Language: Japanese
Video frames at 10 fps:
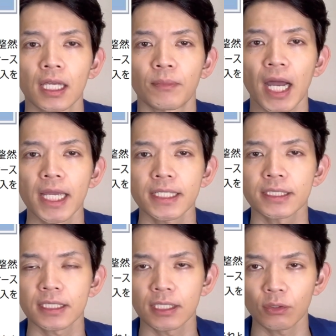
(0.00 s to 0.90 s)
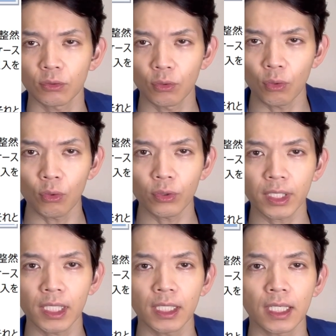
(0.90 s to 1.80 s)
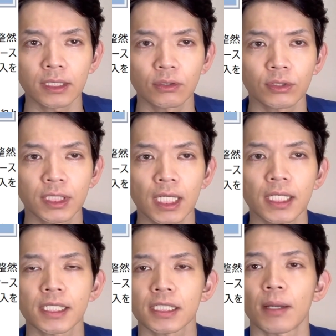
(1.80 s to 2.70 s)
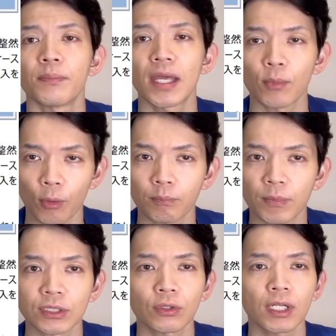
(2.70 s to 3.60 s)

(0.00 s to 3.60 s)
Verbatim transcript: 毎月の合計額を整理したメモ、まあ、それ